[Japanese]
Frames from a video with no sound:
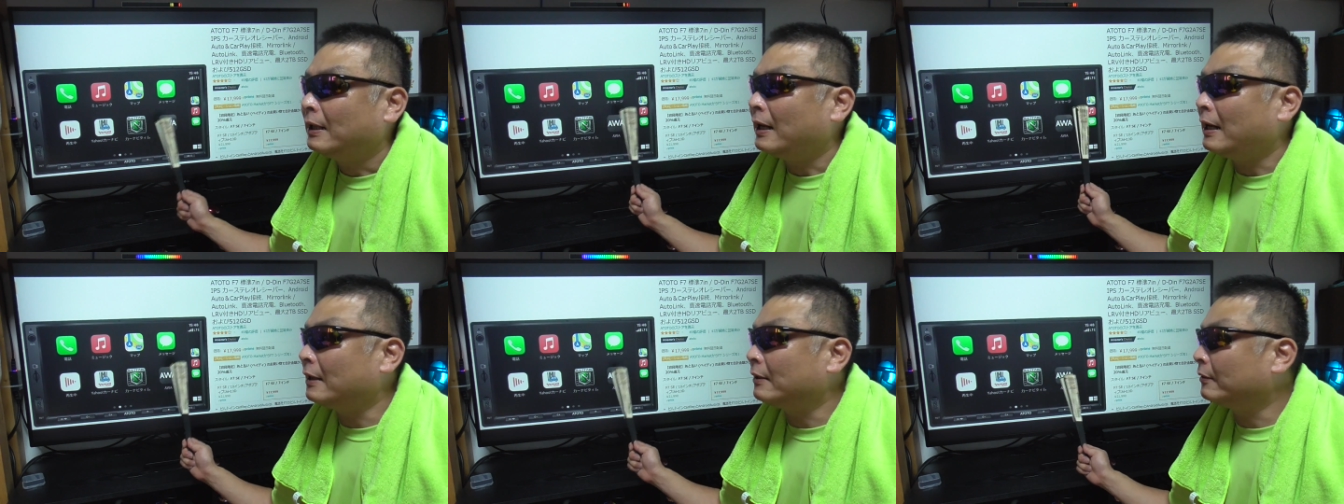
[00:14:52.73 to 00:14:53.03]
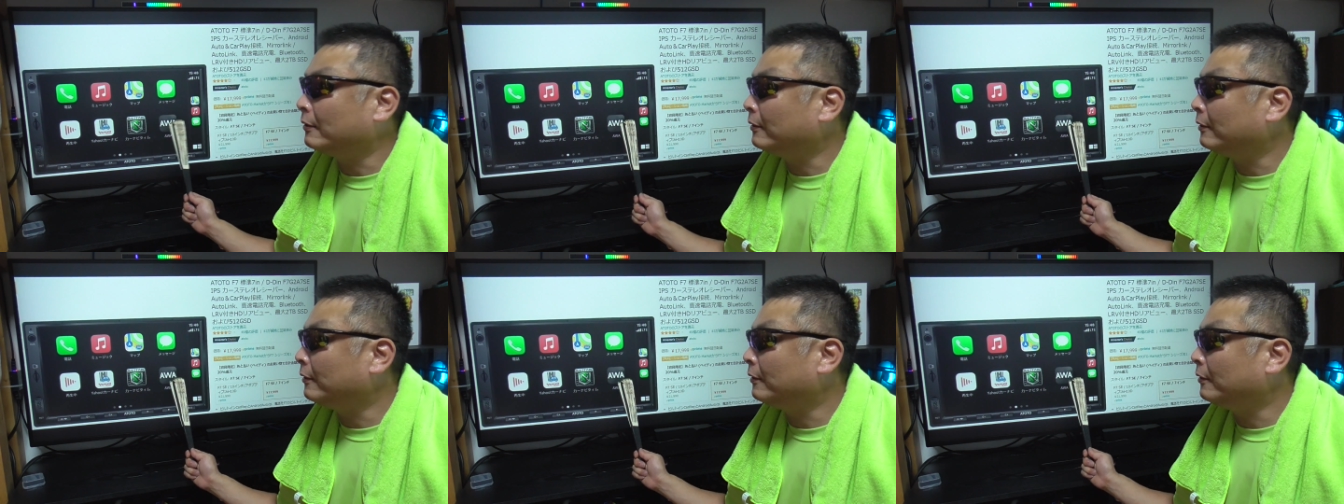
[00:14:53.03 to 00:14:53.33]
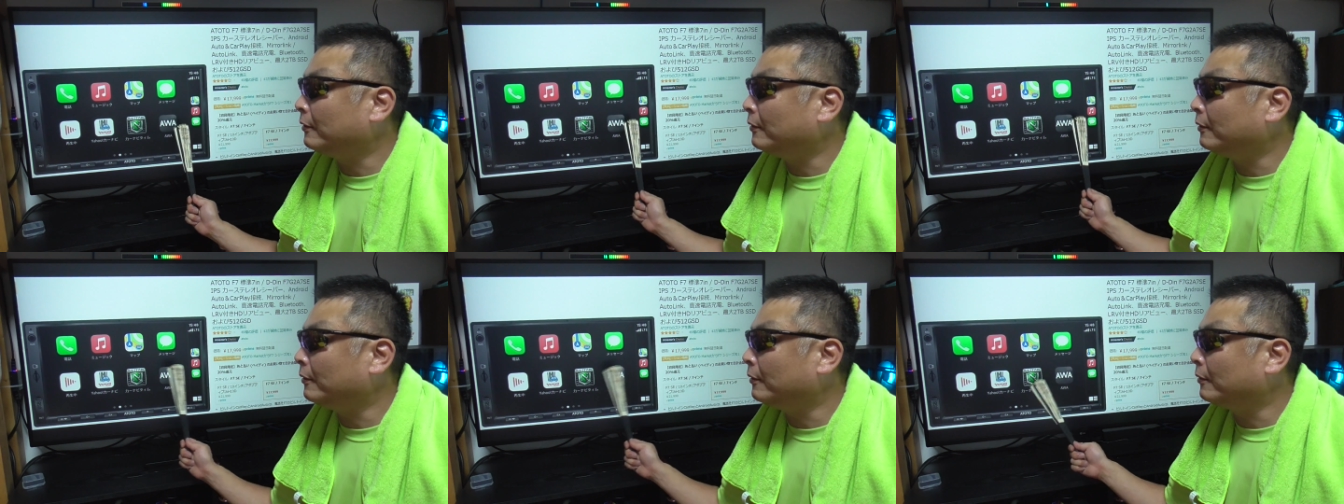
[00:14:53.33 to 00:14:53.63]
あ
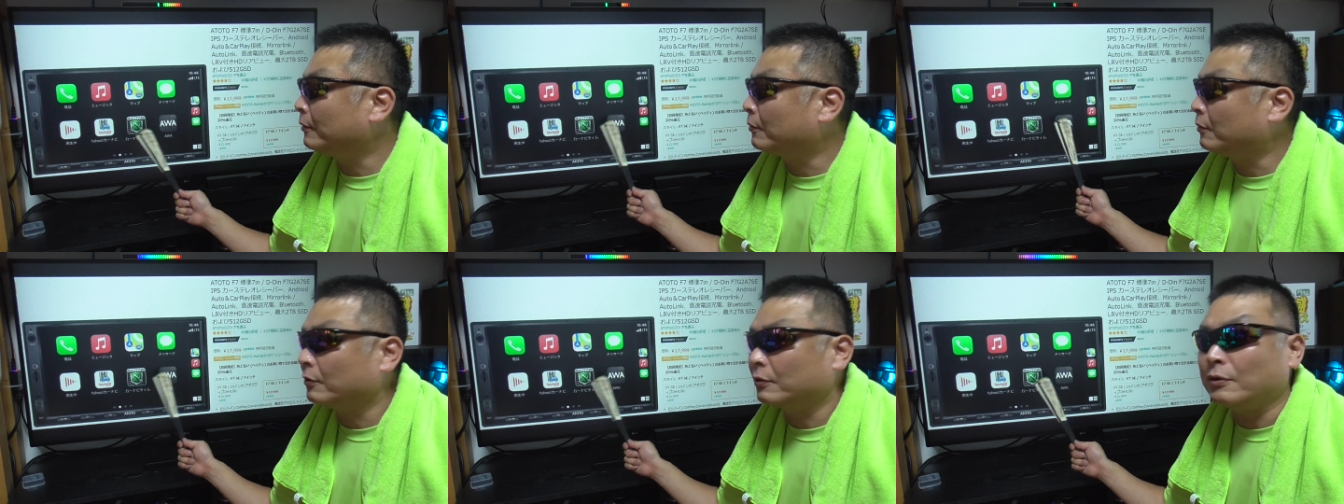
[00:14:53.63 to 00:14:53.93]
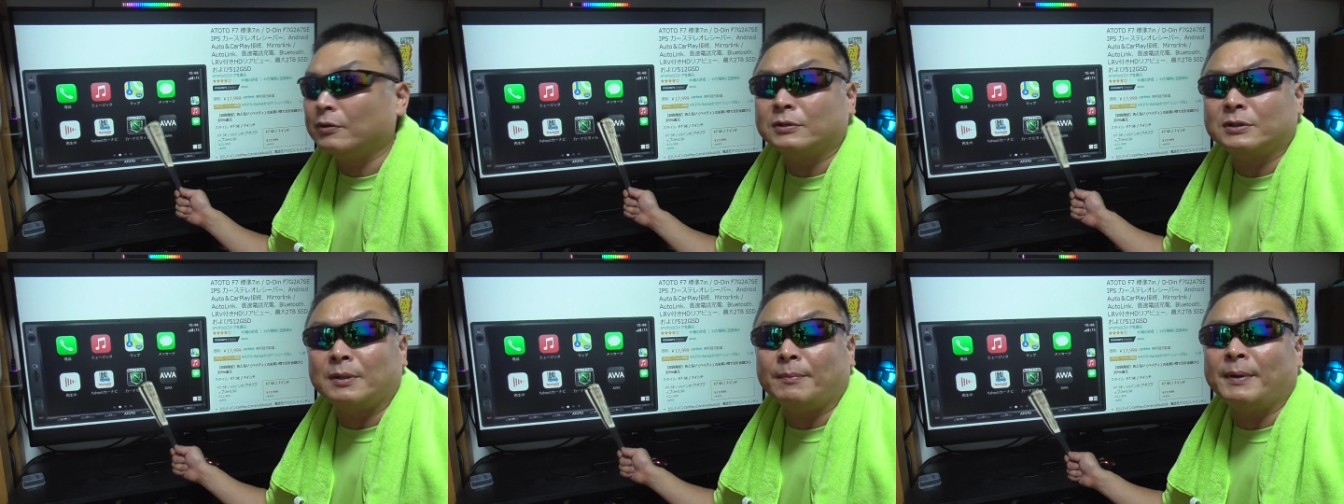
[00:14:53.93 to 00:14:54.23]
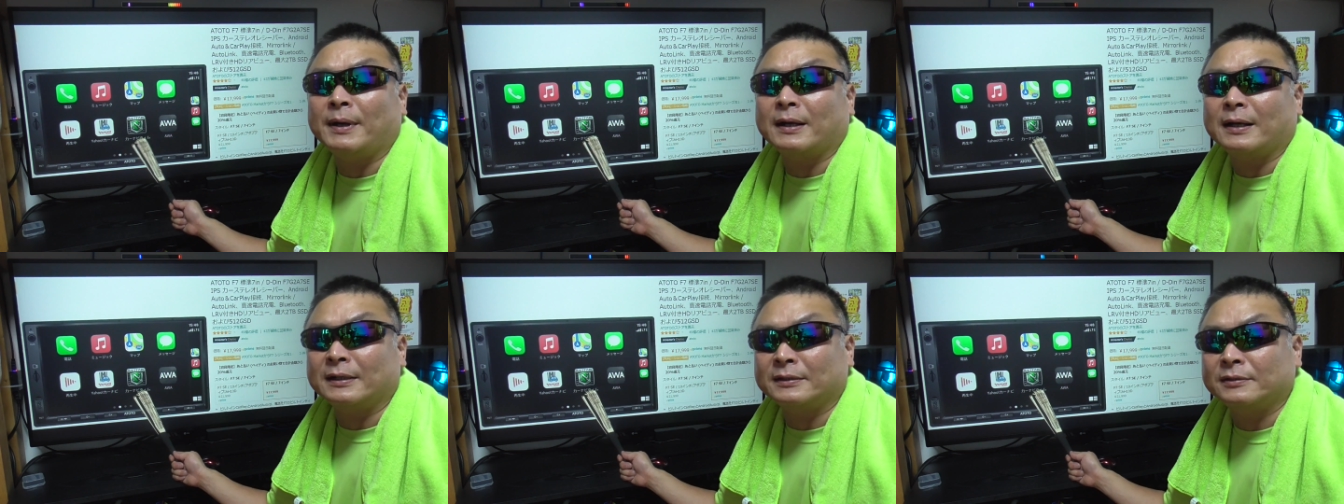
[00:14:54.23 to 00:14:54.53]
のご動作
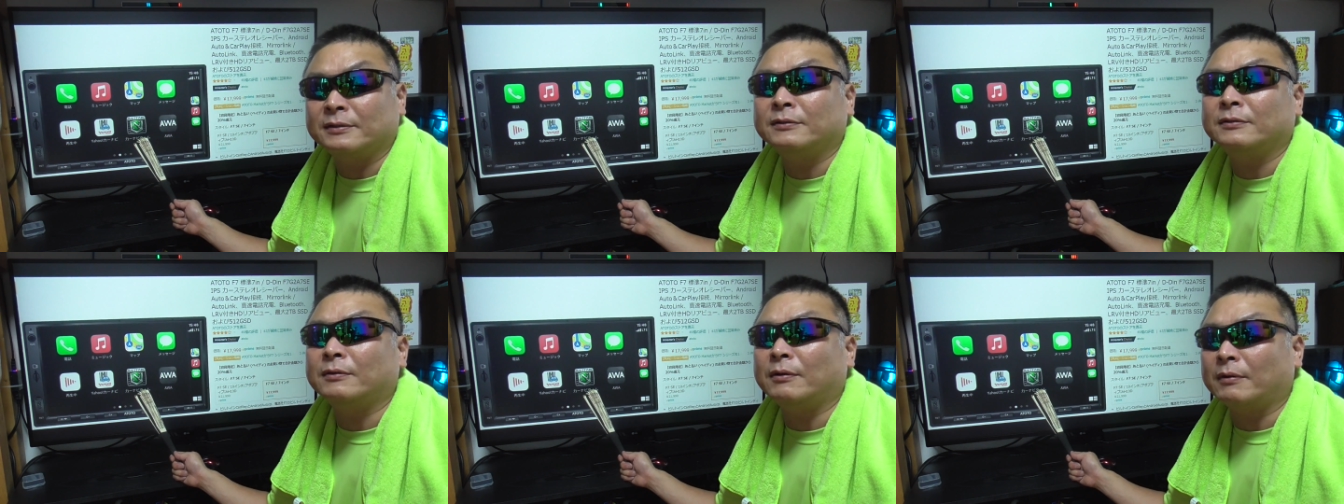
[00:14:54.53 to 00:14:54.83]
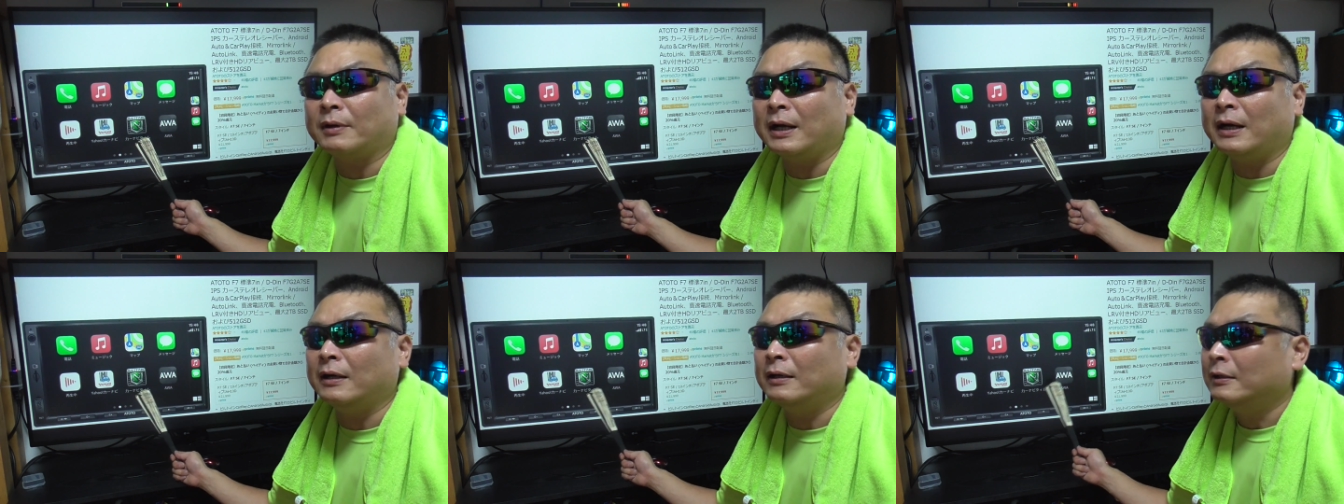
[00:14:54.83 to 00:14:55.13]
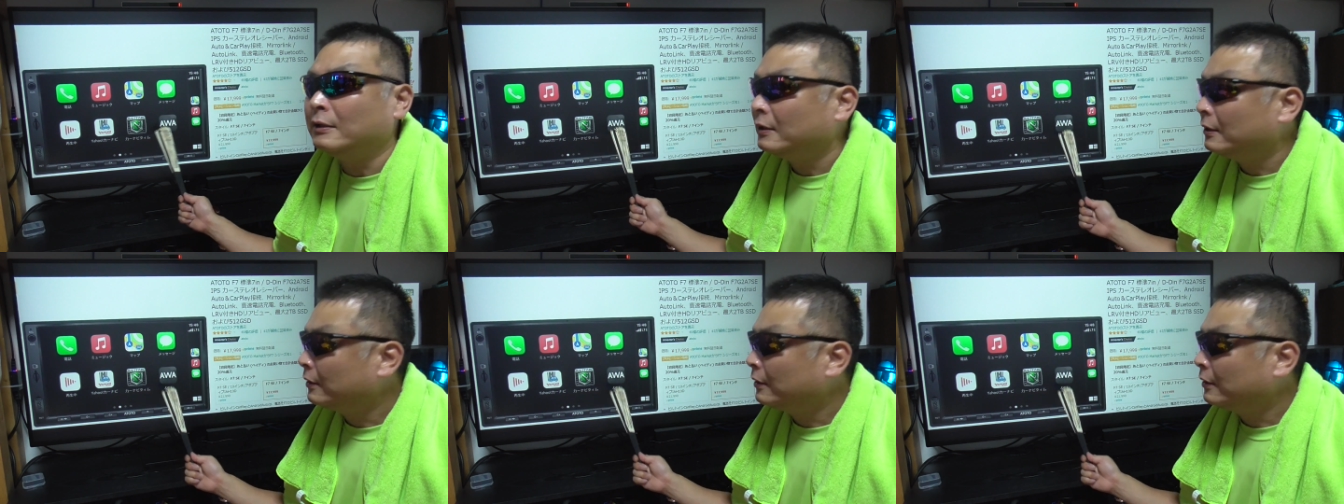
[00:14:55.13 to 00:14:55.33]
ばっかするとか、